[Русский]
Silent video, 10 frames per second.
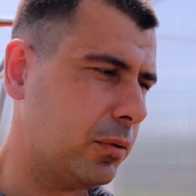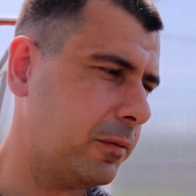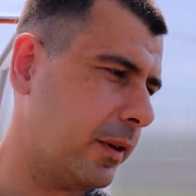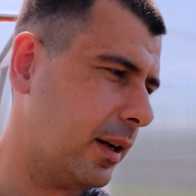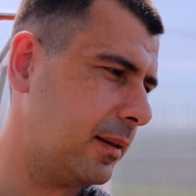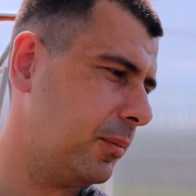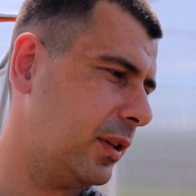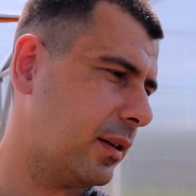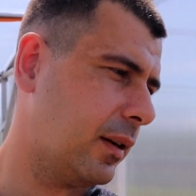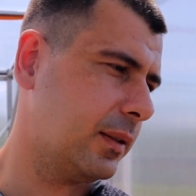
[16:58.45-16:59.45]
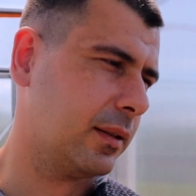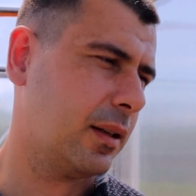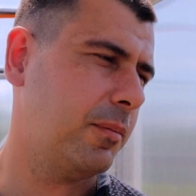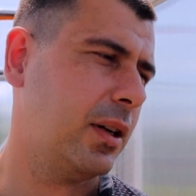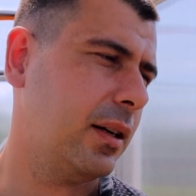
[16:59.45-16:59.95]
тот вариант мне нравится,
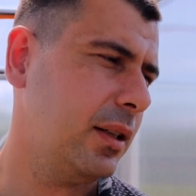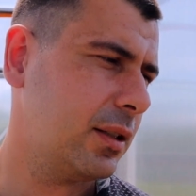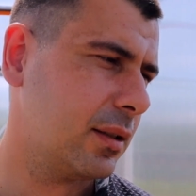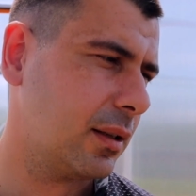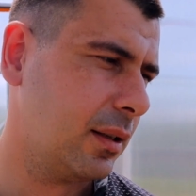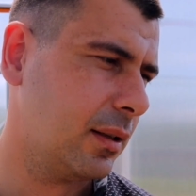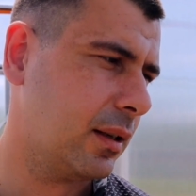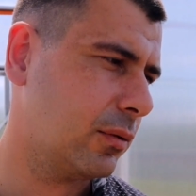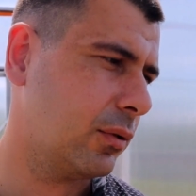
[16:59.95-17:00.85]
как механический, да,